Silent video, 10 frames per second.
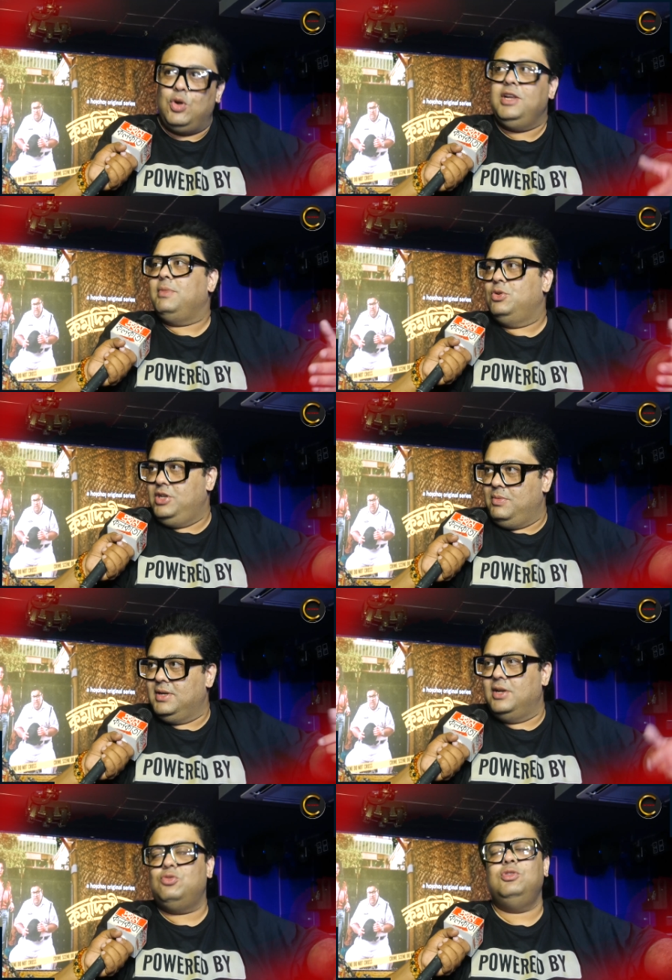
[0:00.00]
অনেক মানুষই আমার
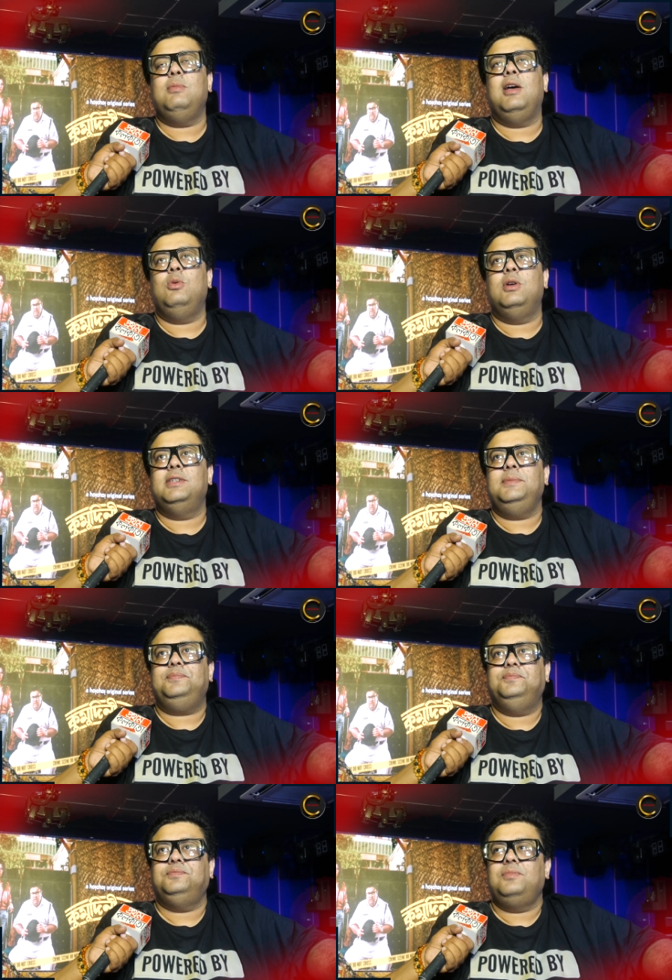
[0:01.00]
গান শুনতে ভালোবাসেন
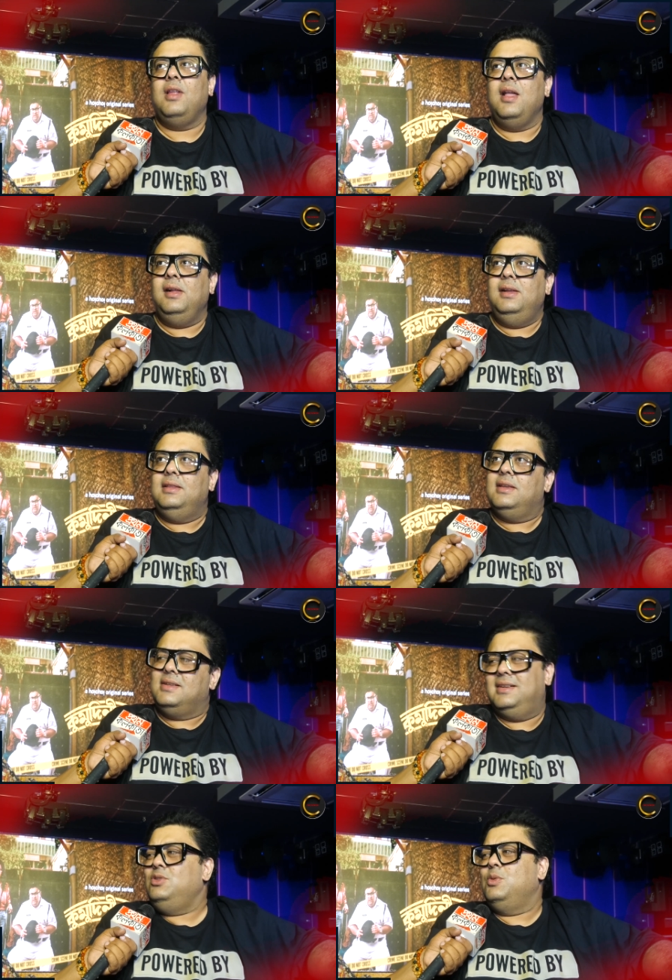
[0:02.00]

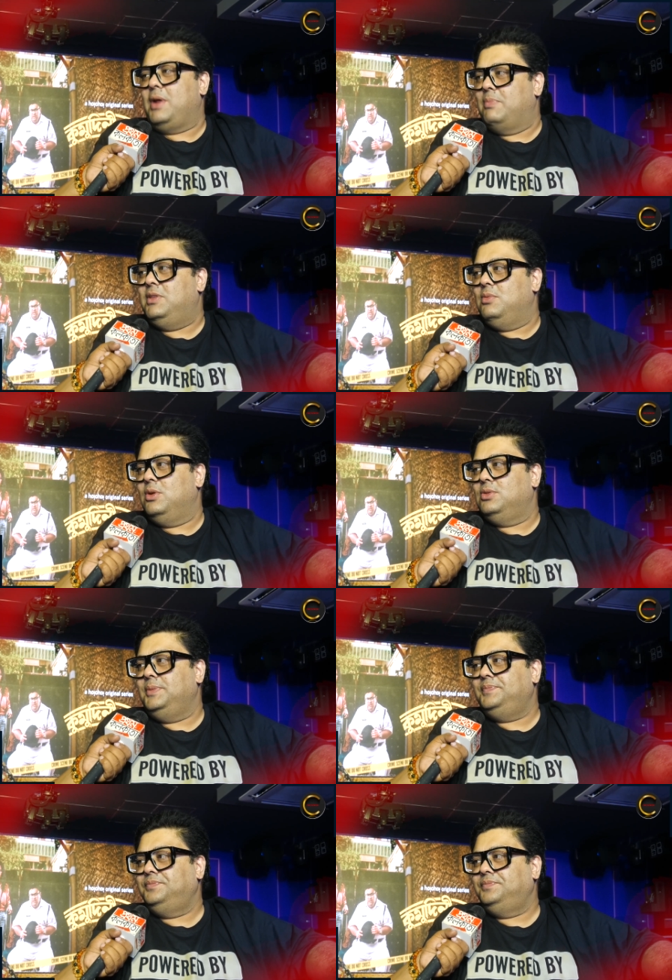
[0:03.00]
সেটাই তো প্রাপ্তি বলো তো